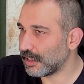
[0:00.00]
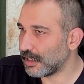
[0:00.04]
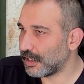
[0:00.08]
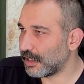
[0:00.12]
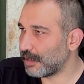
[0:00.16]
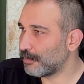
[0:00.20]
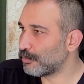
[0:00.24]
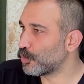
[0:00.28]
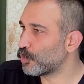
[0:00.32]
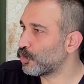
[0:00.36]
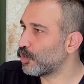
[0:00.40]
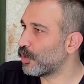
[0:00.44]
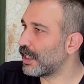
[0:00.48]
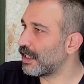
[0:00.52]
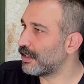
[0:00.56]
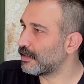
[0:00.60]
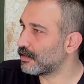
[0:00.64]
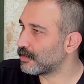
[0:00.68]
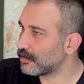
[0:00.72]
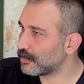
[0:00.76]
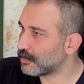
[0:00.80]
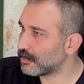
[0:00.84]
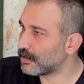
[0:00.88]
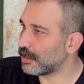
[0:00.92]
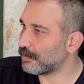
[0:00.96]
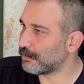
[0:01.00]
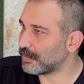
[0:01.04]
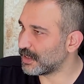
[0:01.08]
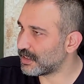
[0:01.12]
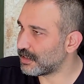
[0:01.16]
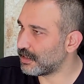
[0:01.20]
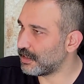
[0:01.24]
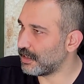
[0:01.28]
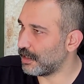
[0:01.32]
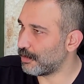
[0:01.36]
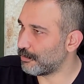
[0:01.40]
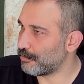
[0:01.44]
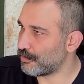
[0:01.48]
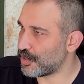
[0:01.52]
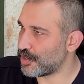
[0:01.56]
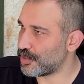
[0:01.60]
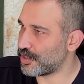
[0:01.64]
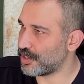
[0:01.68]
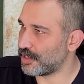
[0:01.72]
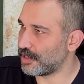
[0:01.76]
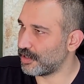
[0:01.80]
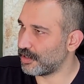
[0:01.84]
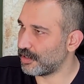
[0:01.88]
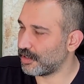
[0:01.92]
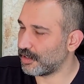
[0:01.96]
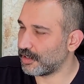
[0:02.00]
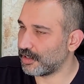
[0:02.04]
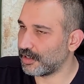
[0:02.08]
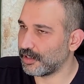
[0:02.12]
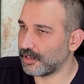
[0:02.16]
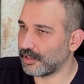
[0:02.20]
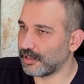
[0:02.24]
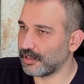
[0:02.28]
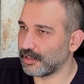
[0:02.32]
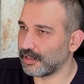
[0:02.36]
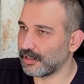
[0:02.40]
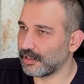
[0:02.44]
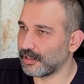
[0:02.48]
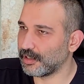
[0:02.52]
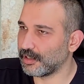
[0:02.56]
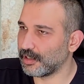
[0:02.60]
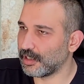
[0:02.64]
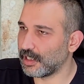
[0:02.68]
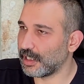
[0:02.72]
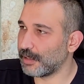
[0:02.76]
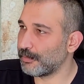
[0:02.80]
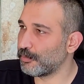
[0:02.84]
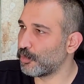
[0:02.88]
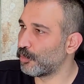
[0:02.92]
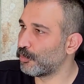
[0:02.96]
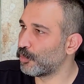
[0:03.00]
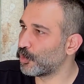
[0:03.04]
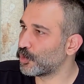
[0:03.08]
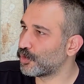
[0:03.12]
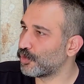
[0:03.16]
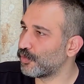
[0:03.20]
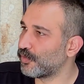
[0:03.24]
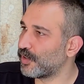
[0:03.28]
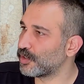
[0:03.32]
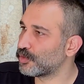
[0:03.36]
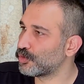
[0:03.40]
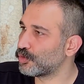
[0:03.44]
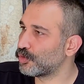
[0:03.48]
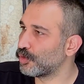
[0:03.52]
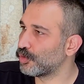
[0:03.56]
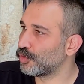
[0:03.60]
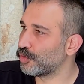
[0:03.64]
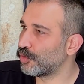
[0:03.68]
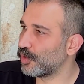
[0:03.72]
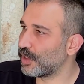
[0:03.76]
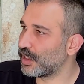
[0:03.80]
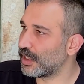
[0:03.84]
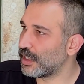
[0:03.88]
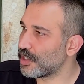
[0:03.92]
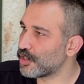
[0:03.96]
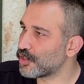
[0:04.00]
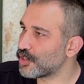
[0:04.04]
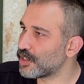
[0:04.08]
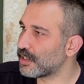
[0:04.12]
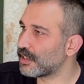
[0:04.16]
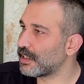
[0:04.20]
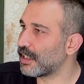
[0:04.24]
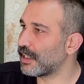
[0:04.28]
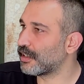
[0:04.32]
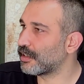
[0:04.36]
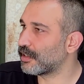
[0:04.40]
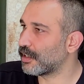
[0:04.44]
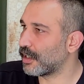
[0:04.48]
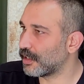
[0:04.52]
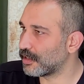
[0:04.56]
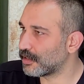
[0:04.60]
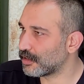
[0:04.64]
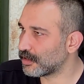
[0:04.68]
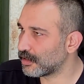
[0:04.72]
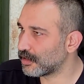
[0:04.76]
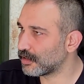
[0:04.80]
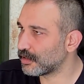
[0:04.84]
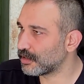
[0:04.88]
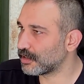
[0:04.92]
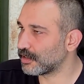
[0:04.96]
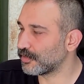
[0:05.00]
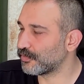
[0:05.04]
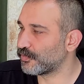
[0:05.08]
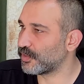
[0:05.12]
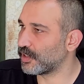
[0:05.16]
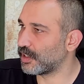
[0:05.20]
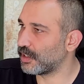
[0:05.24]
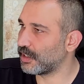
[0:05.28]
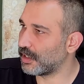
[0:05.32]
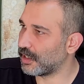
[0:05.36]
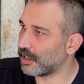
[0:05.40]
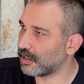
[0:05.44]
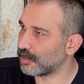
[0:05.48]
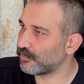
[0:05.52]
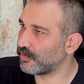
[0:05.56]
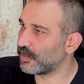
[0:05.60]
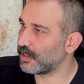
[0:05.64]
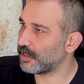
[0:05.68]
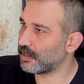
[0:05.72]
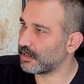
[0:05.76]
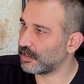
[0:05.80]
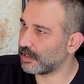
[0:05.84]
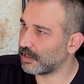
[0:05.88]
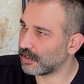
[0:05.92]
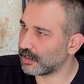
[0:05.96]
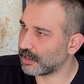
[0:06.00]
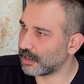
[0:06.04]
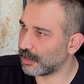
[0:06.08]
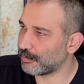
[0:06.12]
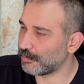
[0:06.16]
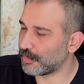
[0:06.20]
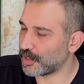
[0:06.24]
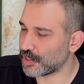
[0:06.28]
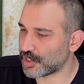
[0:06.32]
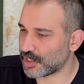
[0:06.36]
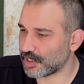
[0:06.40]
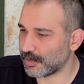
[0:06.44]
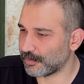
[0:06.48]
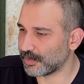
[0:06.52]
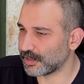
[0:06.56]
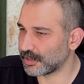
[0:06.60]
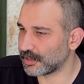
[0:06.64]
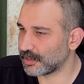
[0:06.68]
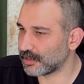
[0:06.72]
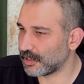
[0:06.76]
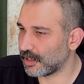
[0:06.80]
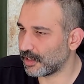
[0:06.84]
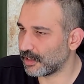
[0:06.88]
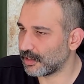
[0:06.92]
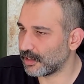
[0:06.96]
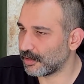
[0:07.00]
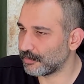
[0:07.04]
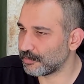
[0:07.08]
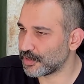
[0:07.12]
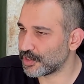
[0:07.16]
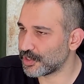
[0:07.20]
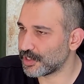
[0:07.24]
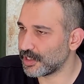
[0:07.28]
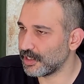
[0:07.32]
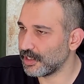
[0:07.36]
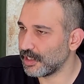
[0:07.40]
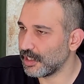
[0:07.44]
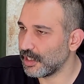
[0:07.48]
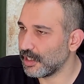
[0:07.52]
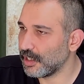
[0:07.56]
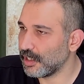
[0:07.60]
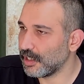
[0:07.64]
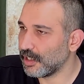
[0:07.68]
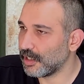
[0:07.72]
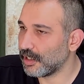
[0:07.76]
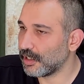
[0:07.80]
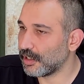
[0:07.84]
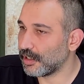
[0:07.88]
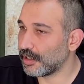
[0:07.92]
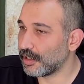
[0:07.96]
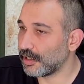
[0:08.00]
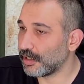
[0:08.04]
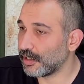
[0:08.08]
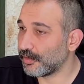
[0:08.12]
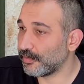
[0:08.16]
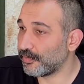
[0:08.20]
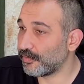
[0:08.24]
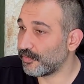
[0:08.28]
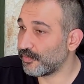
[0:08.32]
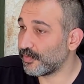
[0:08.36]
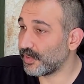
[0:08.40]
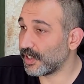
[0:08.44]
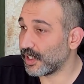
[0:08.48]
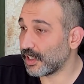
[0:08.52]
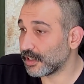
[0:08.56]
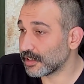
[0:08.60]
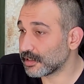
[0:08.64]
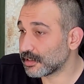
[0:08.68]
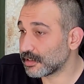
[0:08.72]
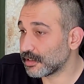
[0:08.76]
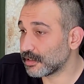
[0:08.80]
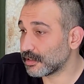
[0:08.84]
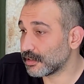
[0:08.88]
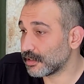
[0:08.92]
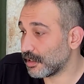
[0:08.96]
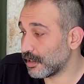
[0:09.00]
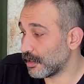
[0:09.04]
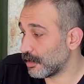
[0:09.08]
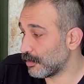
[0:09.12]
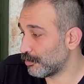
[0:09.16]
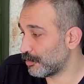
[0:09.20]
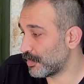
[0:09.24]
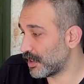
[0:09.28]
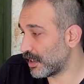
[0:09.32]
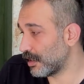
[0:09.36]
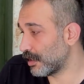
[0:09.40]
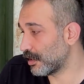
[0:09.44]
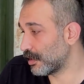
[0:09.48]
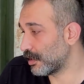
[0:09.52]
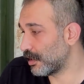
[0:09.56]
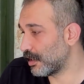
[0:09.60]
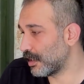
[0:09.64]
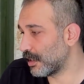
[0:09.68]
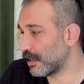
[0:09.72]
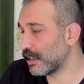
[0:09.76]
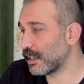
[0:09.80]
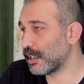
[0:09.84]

hem ruhen temizleyen bir şey. E, hem o motivasyonu, o enerjiyi tekrar sıfırlayan ve yeniden başlamanı sağlayan bir şey. Ee, ve aslında bir yanıyla da